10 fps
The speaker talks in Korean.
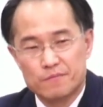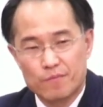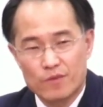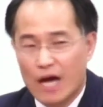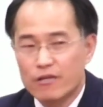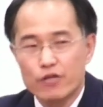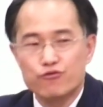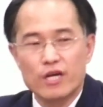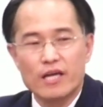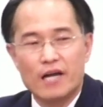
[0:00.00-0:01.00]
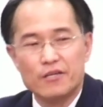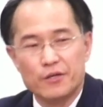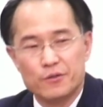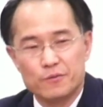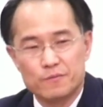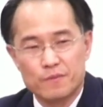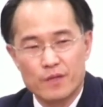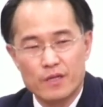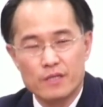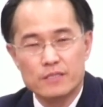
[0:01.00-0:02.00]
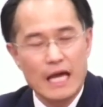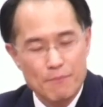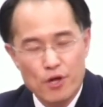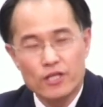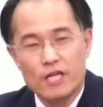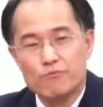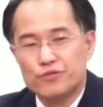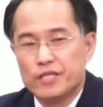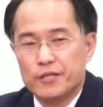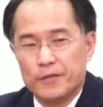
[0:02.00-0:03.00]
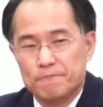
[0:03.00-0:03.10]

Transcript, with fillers: 다른 게 중요한 게 아니에요. 생명이 달린 문제인데.